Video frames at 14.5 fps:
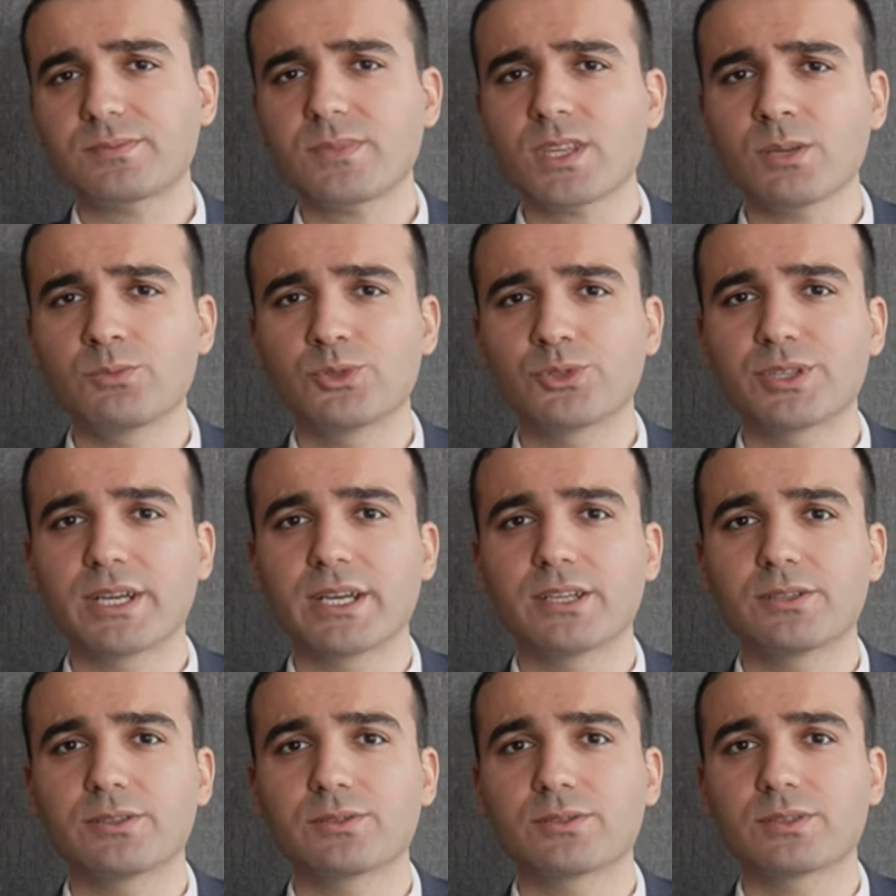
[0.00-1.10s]

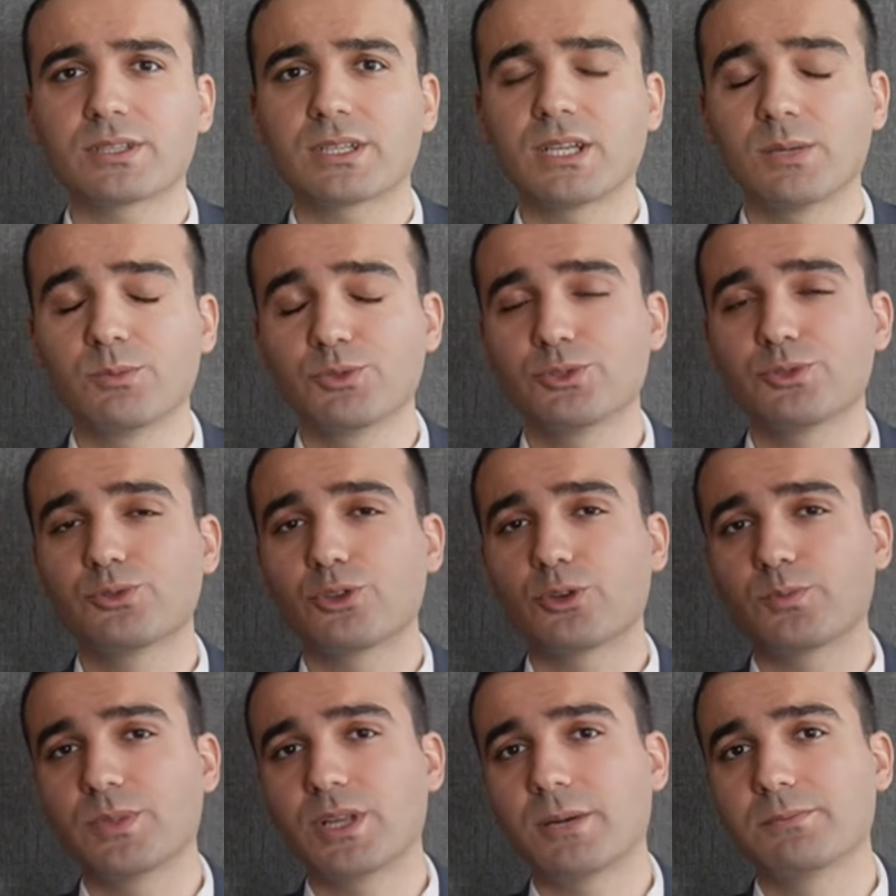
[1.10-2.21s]
Burada kamunun
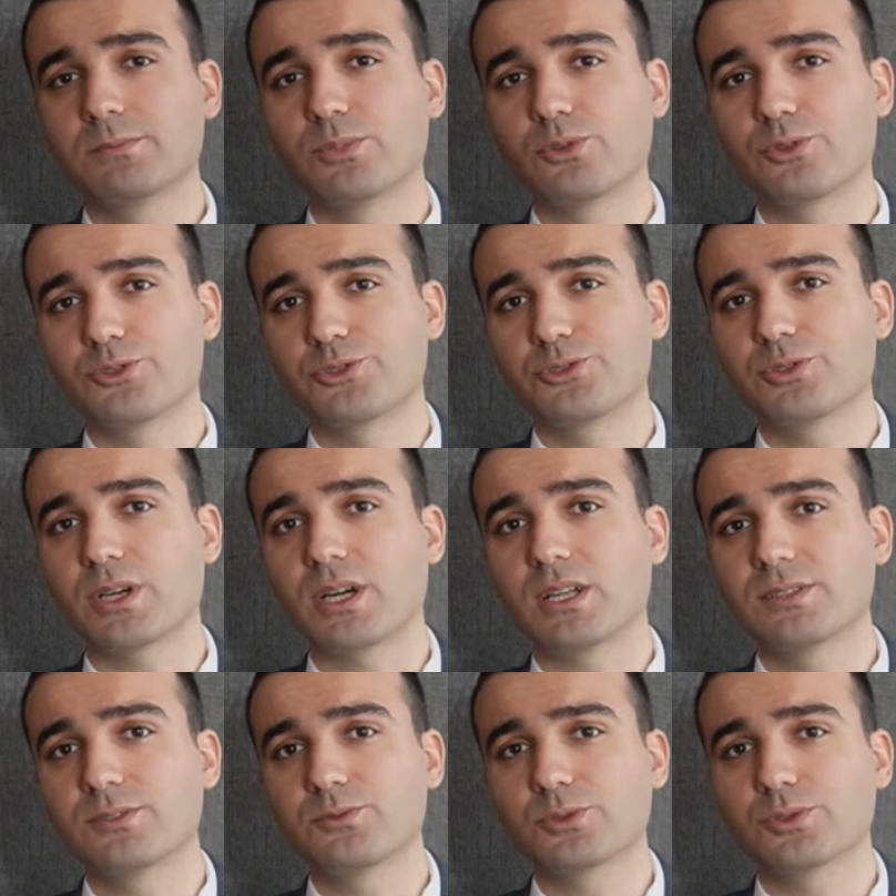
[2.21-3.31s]
toplam borcunun
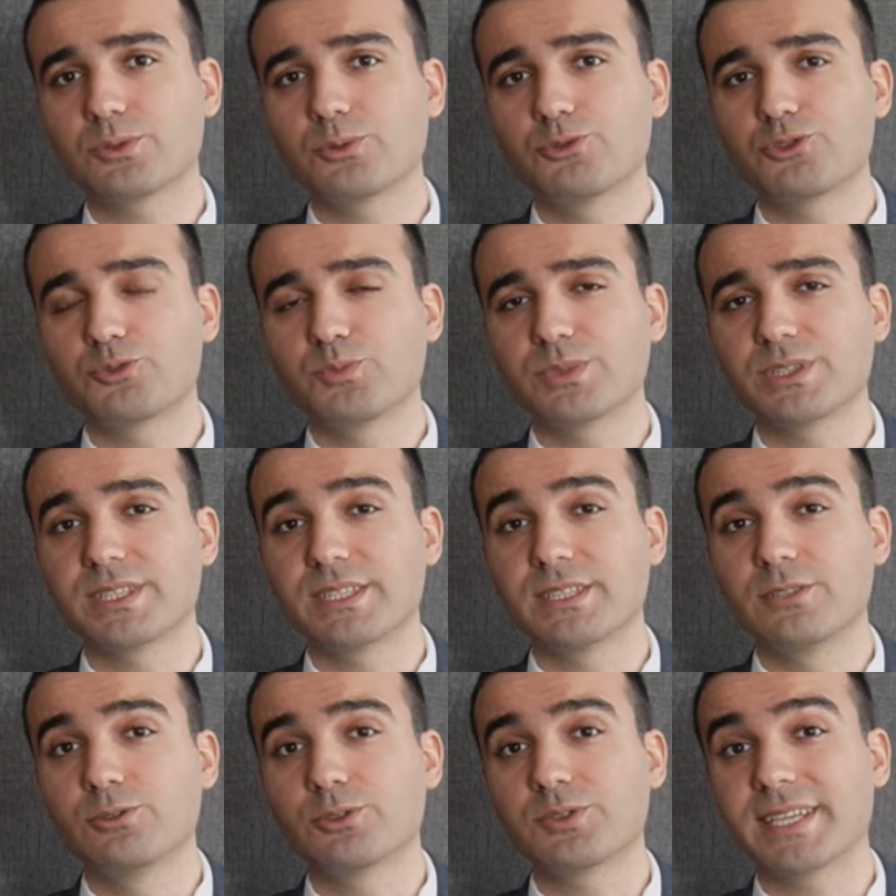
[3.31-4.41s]
6.3
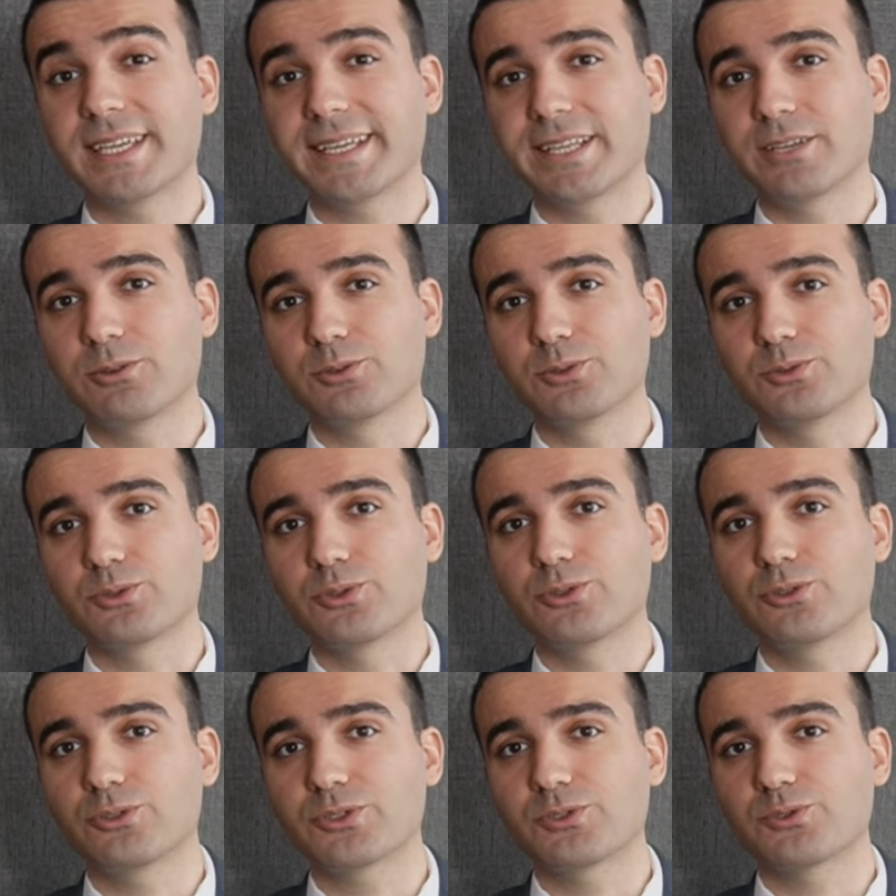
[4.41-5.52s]
trilyon TL olduğunu
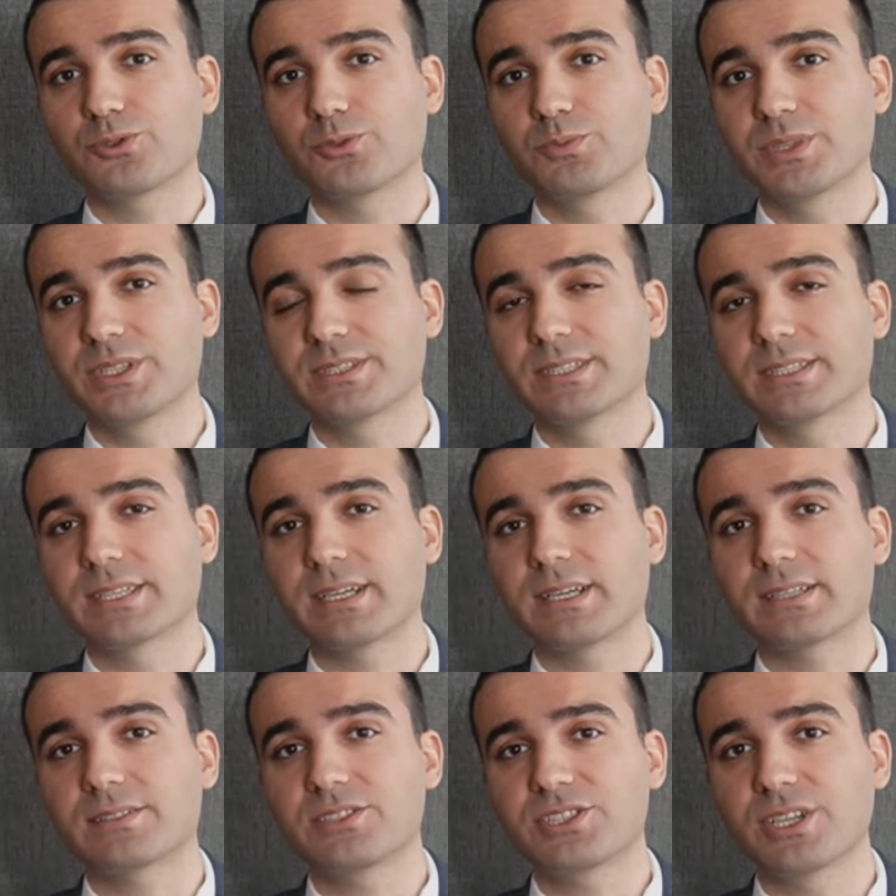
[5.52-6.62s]
görüyoruz ki son bir yıldaki
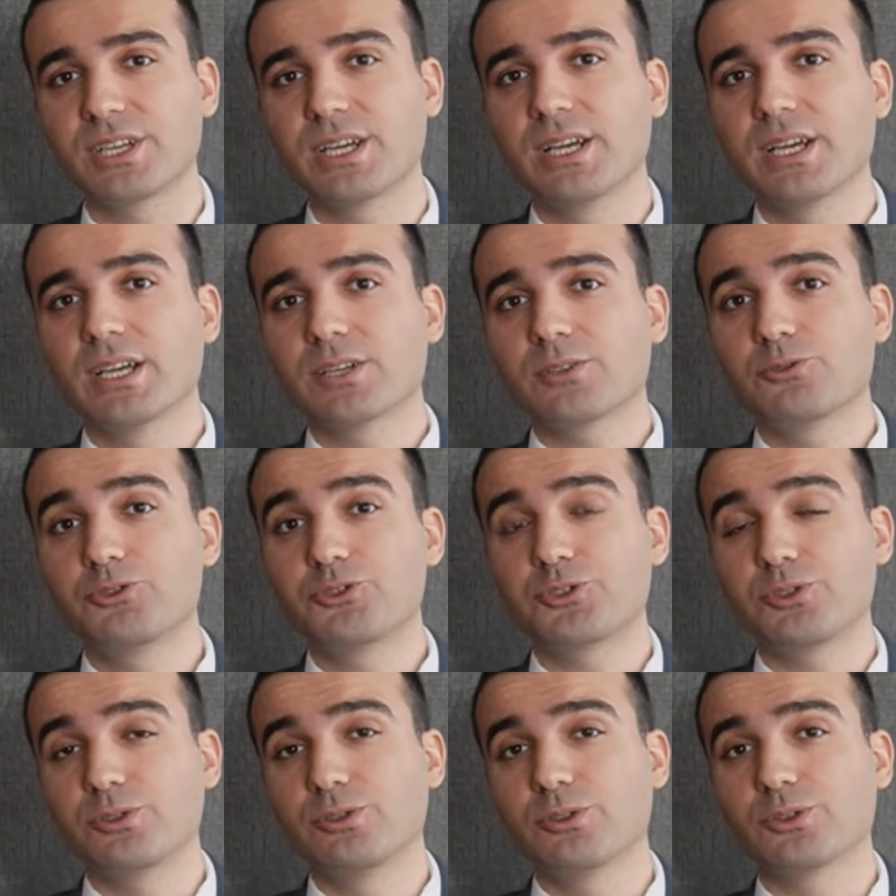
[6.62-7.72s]
artış 3
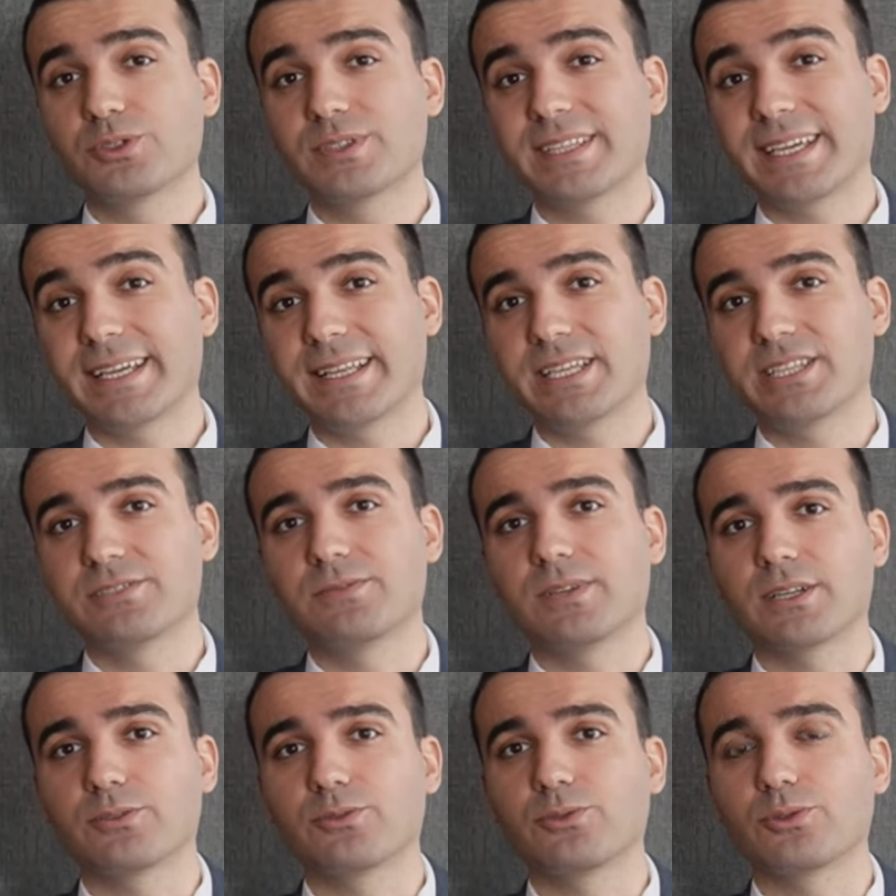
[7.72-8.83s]
trilyon TL
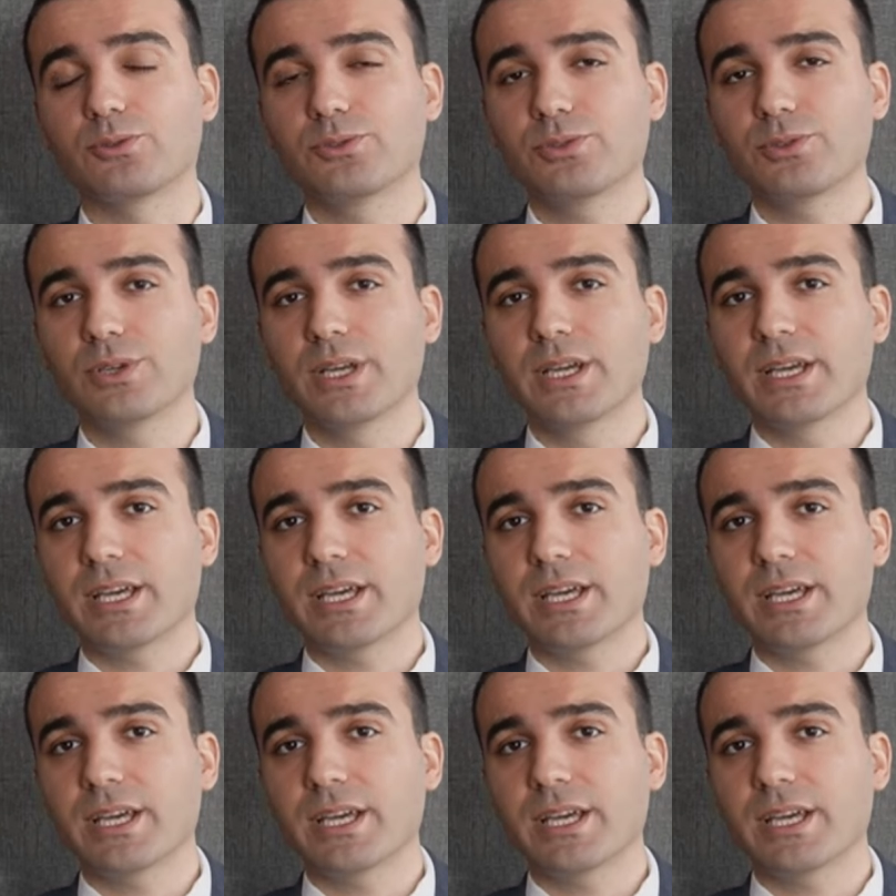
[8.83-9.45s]
civarında oldu.